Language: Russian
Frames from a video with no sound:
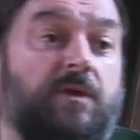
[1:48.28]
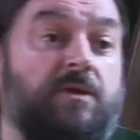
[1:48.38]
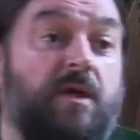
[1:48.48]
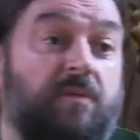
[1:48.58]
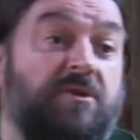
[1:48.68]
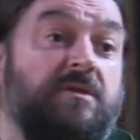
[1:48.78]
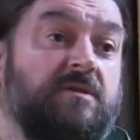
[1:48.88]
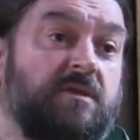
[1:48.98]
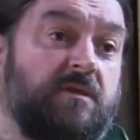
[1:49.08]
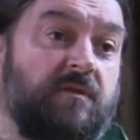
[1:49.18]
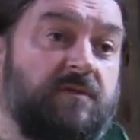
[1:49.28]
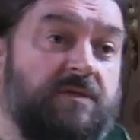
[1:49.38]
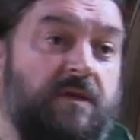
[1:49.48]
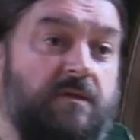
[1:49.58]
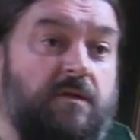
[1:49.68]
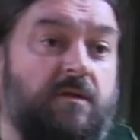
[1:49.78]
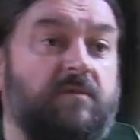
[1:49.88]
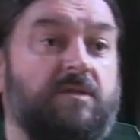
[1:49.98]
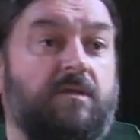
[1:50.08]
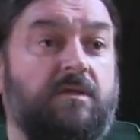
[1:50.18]
И не обидеться от этого зрения, не
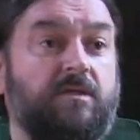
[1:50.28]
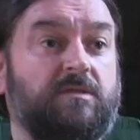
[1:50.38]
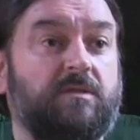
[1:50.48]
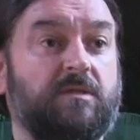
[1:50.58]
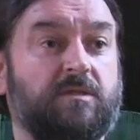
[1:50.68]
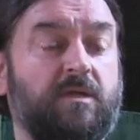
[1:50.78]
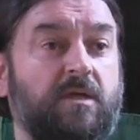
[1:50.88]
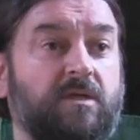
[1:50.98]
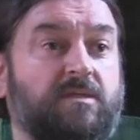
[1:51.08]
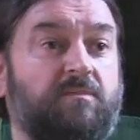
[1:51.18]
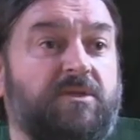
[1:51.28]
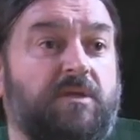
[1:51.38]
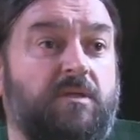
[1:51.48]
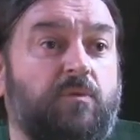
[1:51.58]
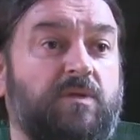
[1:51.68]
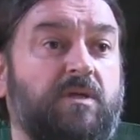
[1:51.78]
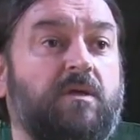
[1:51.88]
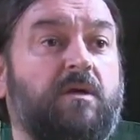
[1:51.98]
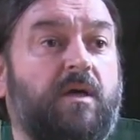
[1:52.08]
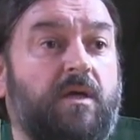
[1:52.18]
возгордиться, так сказать, с обидой не уйти,
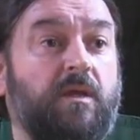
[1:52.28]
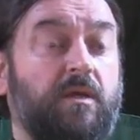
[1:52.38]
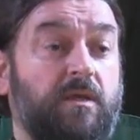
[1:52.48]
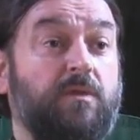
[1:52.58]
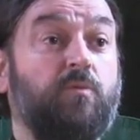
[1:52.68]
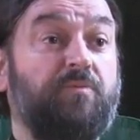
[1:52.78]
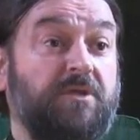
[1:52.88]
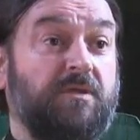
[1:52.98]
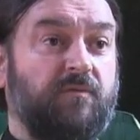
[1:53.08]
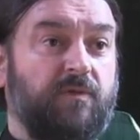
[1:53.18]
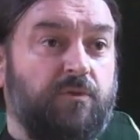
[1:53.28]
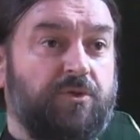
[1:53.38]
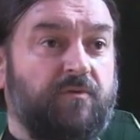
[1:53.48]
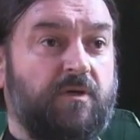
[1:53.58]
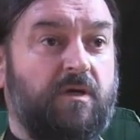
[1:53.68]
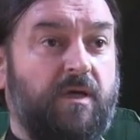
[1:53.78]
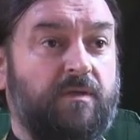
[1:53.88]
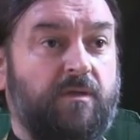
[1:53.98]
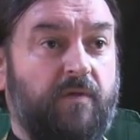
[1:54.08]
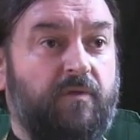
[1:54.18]
как Каин, и не убить этого лучшего, как
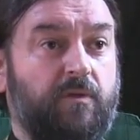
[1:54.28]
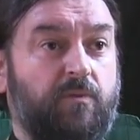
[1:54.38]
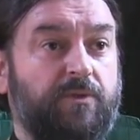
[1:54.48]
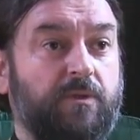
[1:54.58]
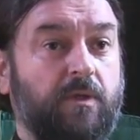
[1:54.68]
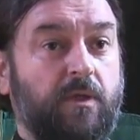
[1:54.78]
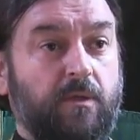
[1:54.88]
Каин Авеля убил.